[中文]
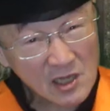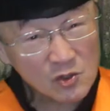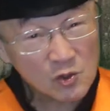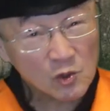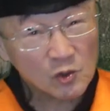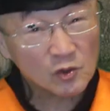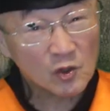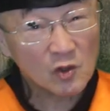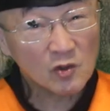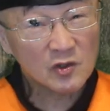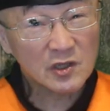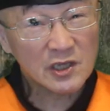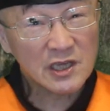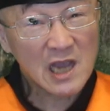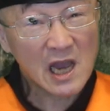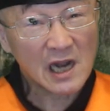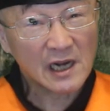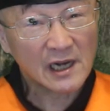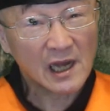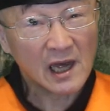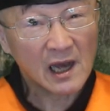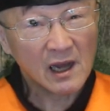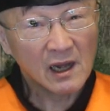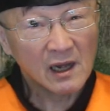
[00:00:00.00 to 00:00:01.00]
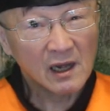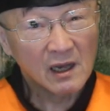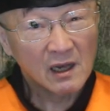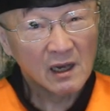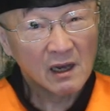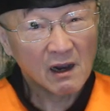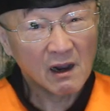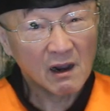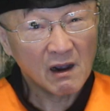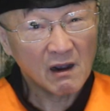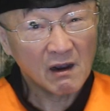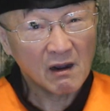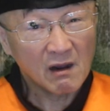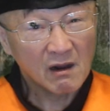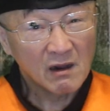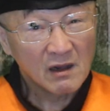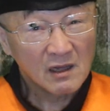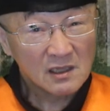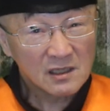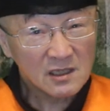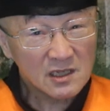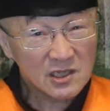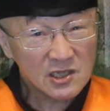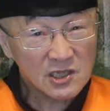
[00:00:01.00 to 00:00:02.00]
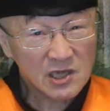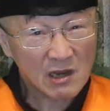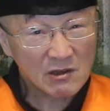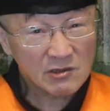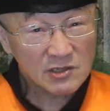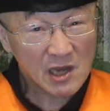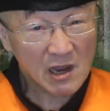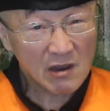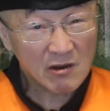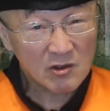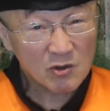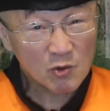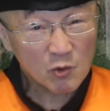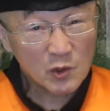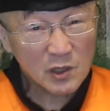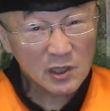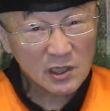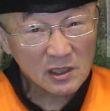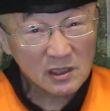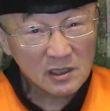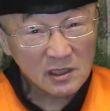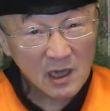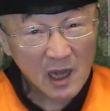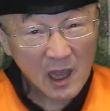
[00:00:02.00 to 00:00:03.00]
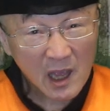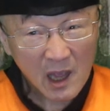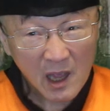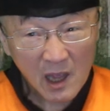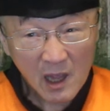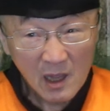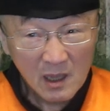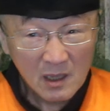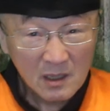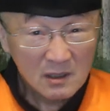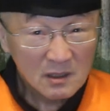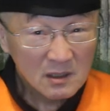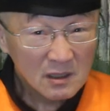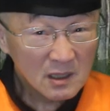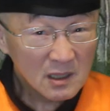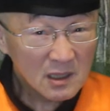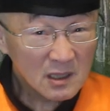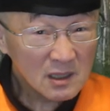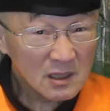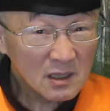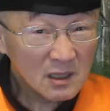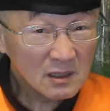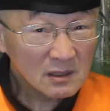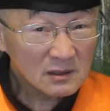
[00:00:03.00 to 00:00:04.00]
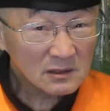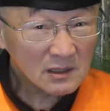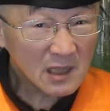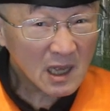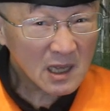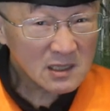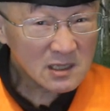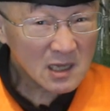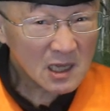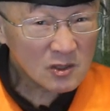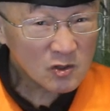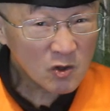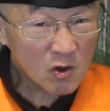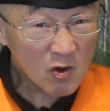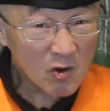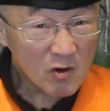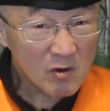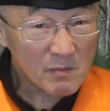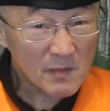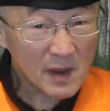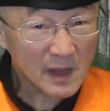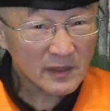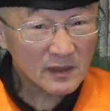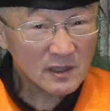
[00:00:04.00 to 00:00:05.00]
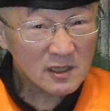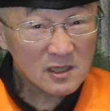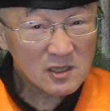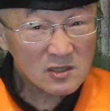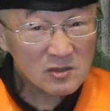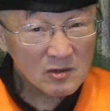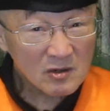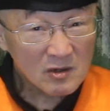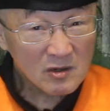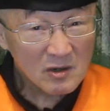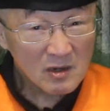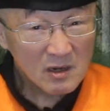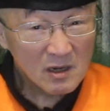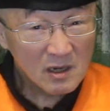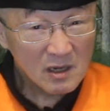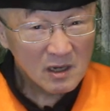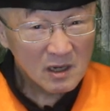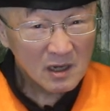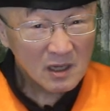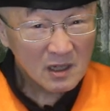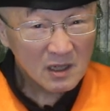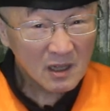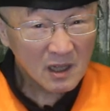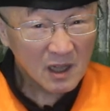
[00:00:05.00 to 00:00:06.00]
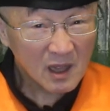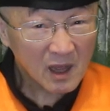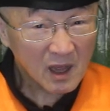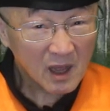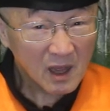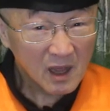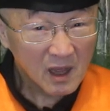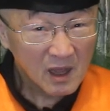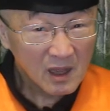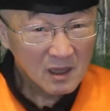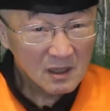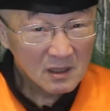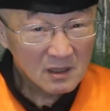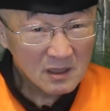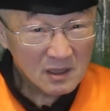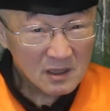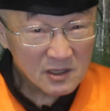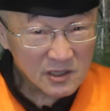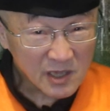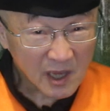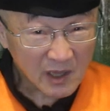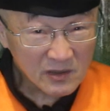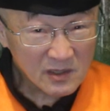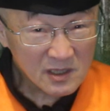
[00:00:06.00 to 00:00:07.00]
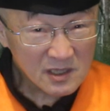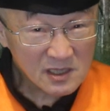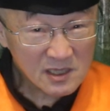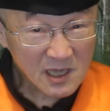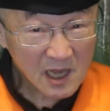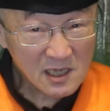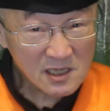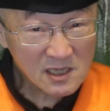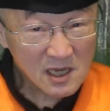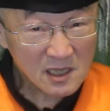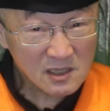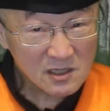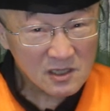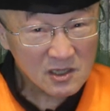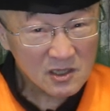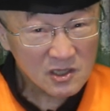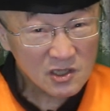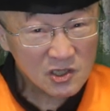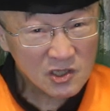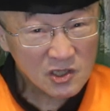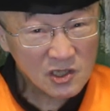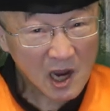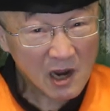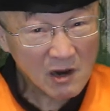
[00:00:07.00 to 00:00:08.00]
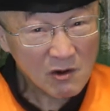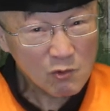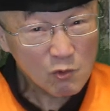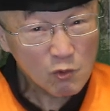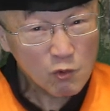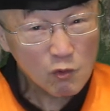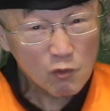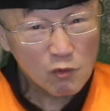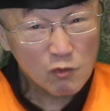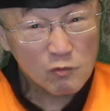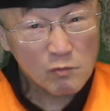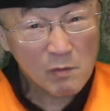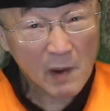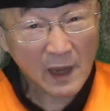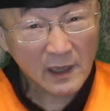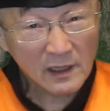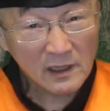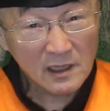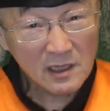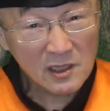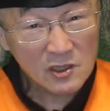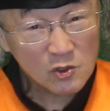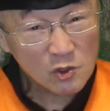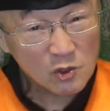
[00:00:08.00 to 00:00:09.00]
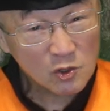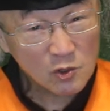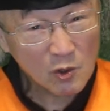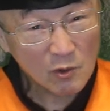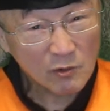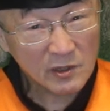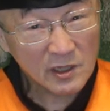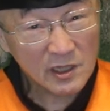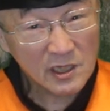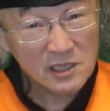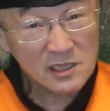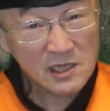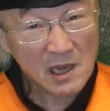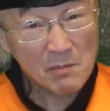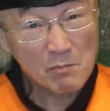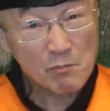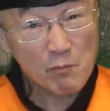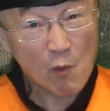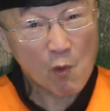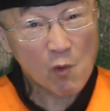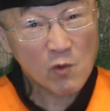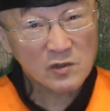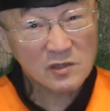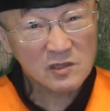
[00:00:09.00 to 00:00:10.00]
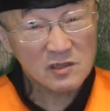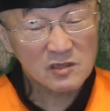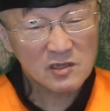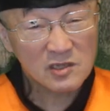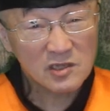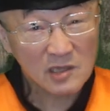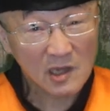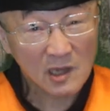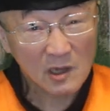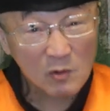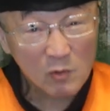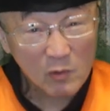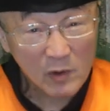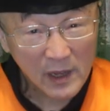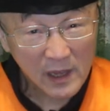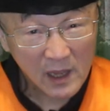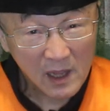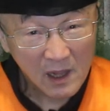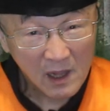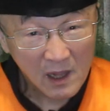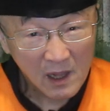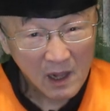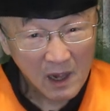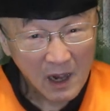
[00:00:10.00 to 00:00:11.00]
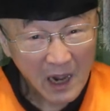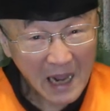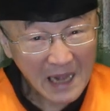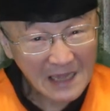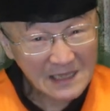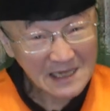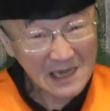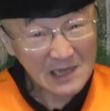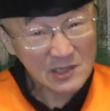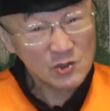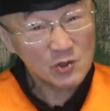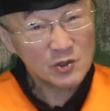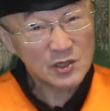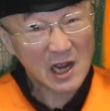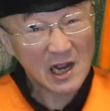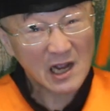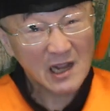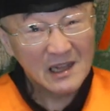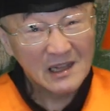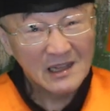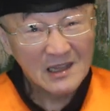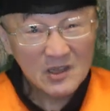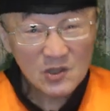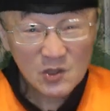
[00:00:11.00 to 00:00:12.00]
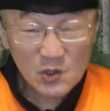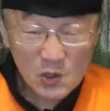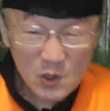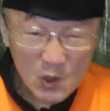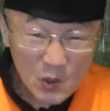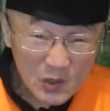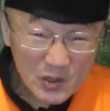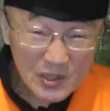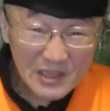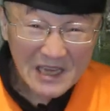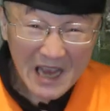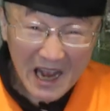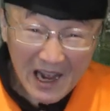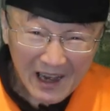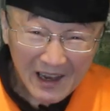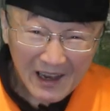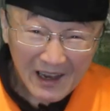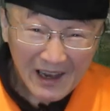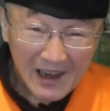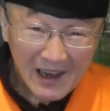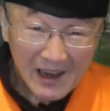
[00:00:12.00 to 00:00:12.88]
说都一样啦，哦，一悄悄的归德，哎，大家凑满一桌，哎，钱一塞下去，相互满意就送你一张博士学位。啊，这样就想就想，